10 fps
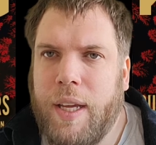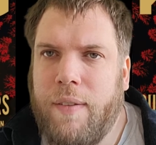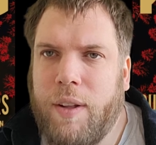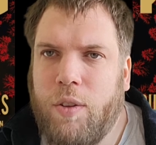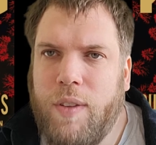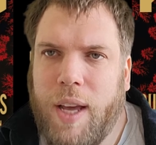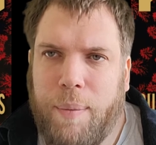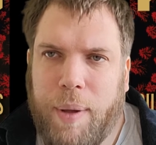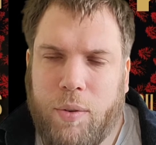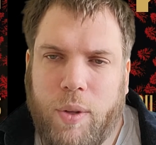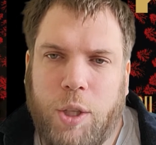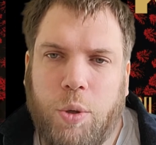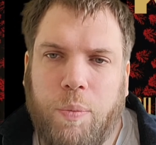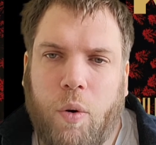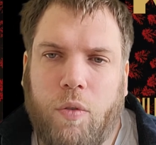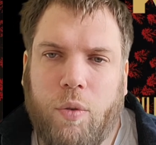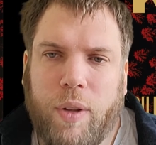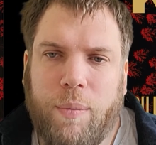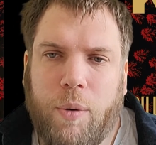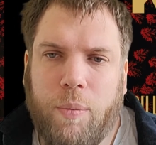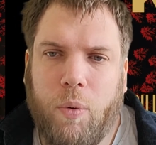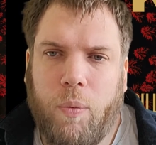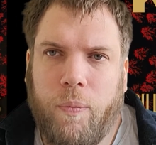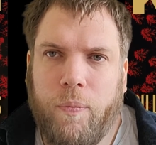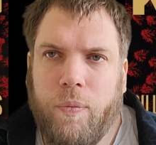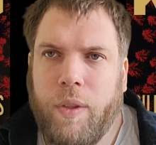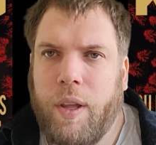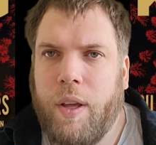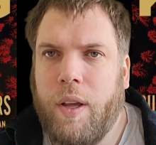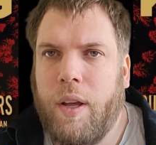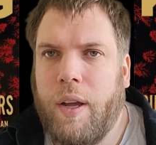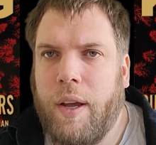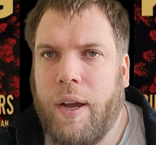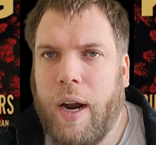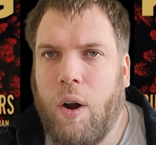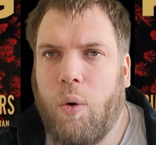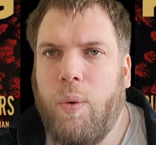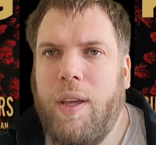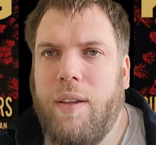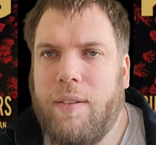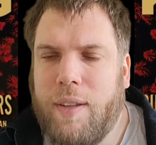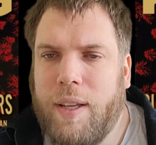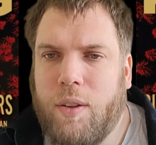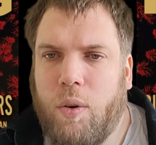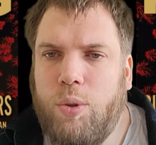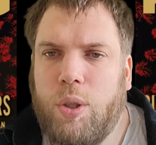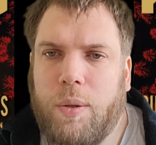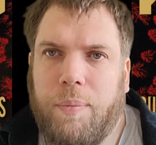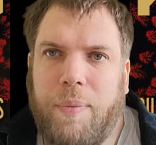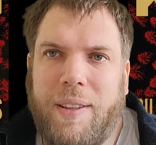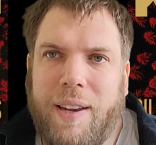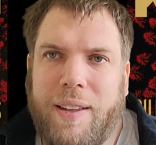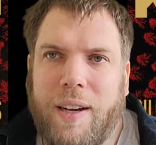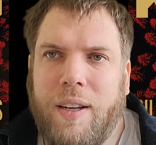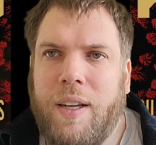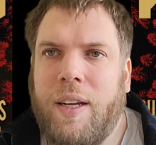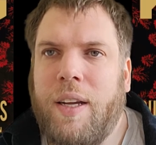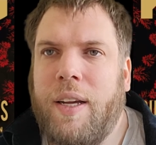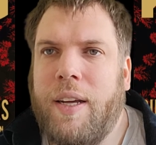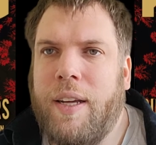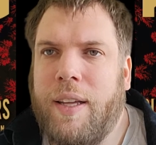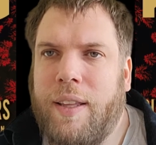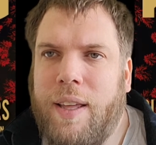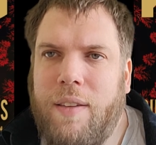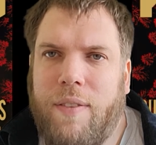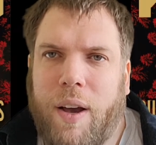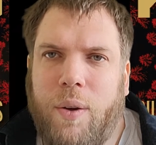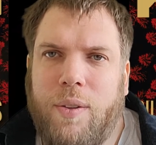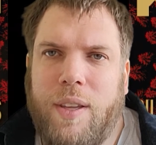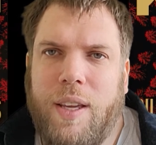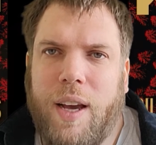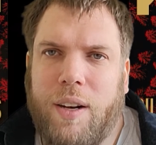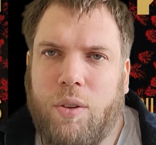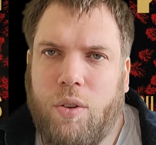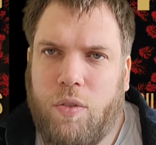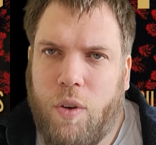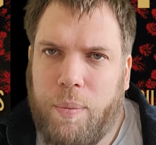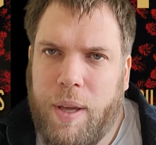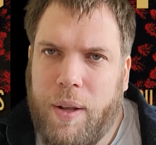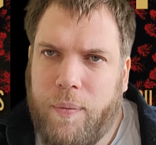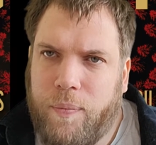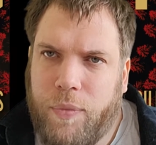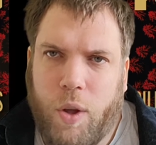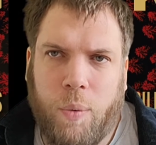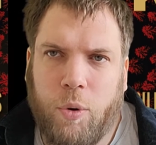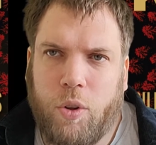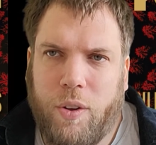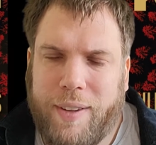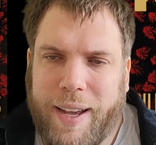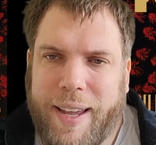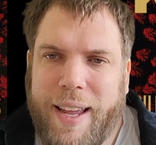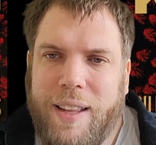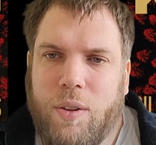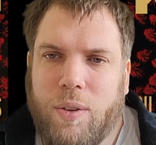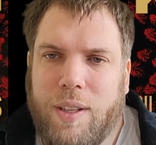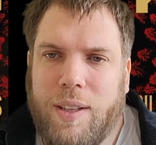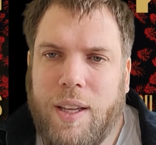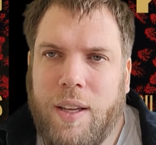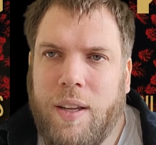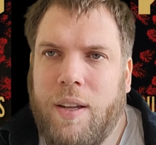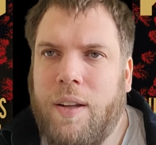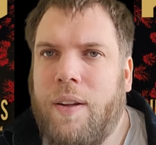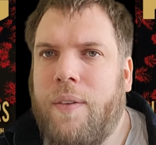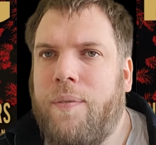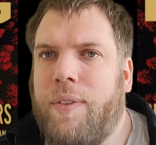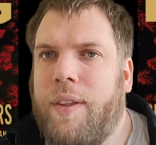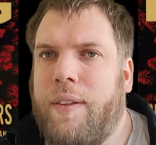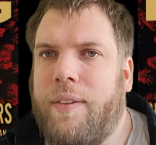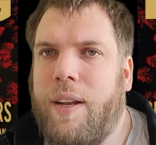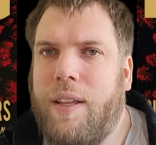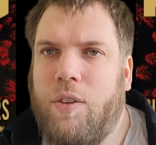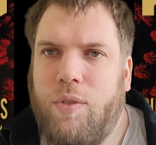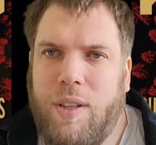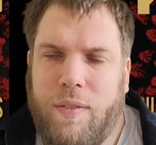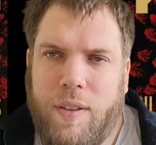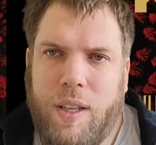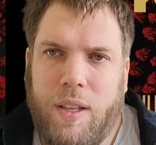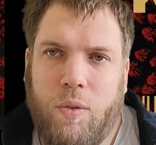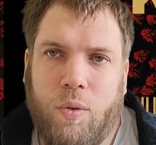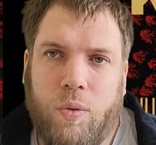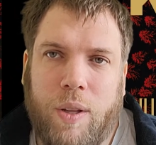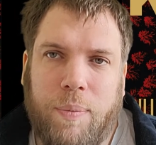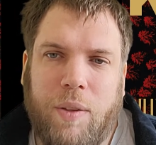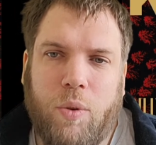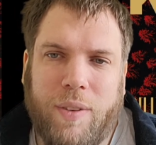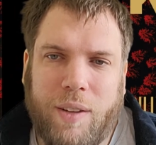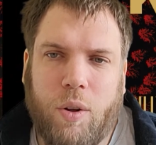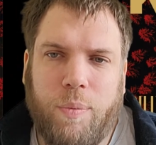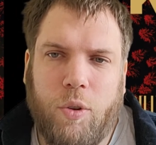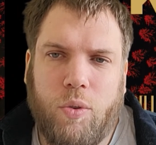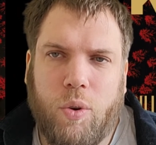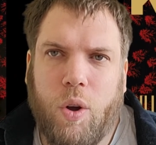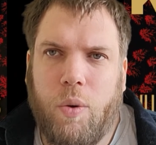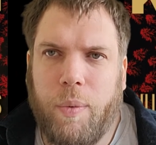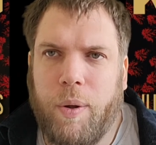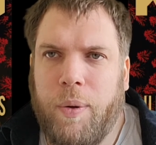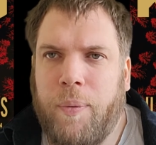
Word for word: il va devenir un personnage profondément bon. Alors oui, c'est étrange, mais c'est le cas. King va réussir à le transformer en montrant sa réelle identité, celle qui justifie une espèce de syndrome de Stockholm.